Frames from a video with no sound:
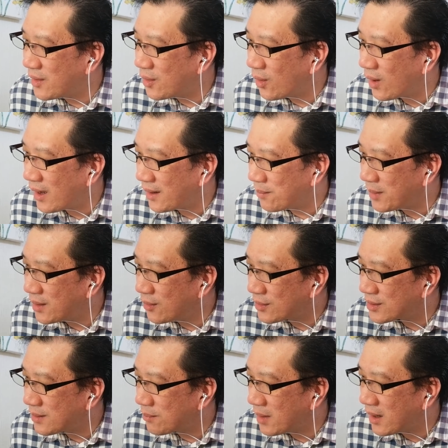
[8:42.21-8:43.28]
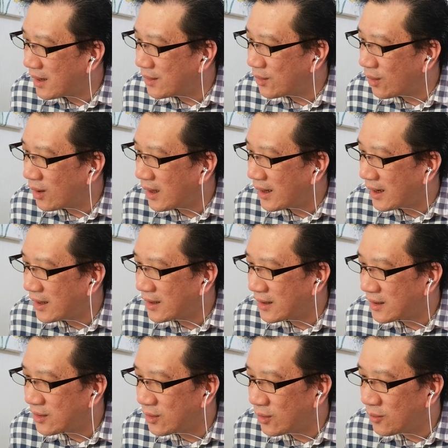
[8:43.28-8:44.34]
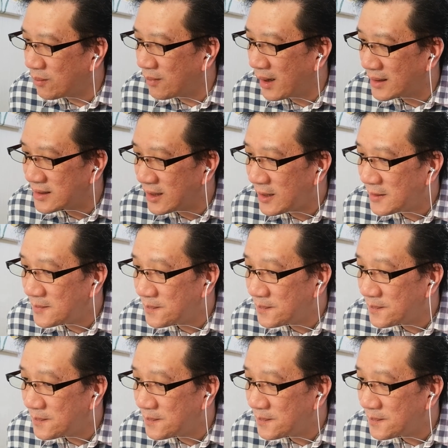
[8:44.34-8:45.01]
dolar minus 9 dolaran gitu emas ya